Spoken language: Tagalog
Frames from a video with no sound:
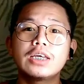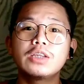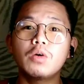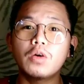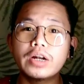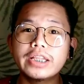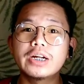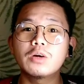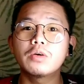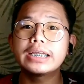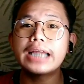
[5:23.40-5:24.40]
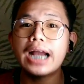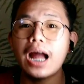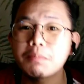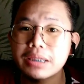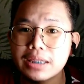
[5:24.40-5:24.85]
in-order o
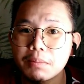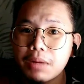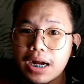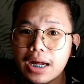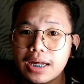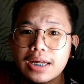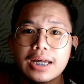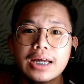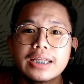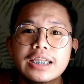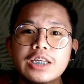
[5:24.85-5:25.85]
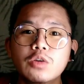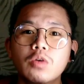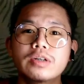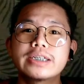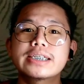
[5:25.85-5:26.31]
ginagamit ng mga
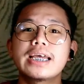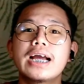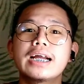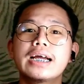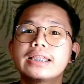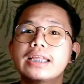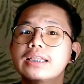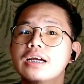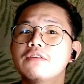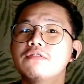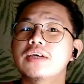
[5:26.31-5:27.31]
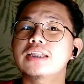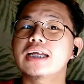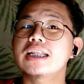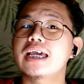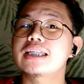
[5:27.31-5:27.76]
TikTokers. Kaya ang ganda ng
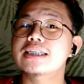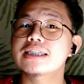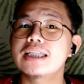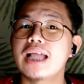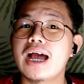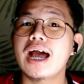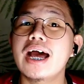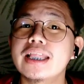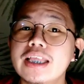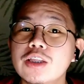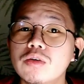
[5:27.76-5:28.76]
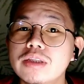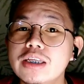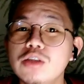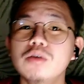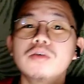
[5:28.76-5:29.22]
effect ng lights nila at ito
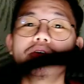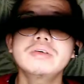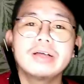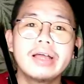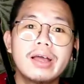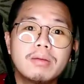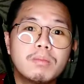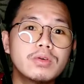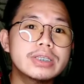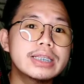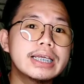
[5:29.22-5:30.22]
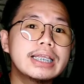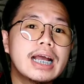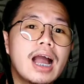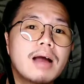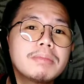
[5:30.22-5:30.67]
din yung mostly
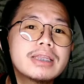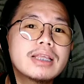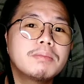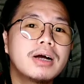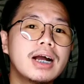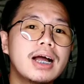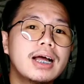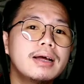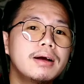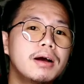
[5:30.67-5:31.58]
ginagamit ng mga